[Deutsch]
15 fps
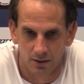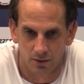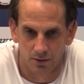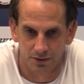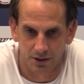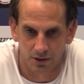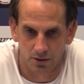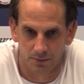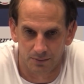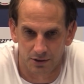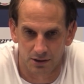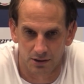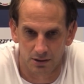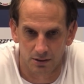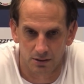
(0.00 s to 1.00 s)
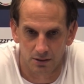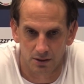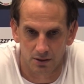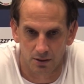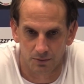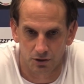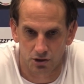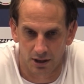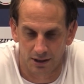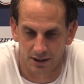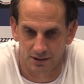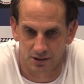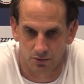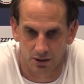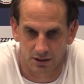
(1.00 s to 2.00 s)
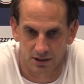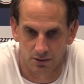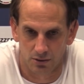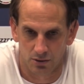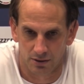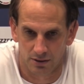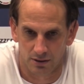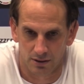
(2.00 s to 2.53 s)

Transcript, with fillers: Und dann kommt, die, äh, kommt eine Standardsituation,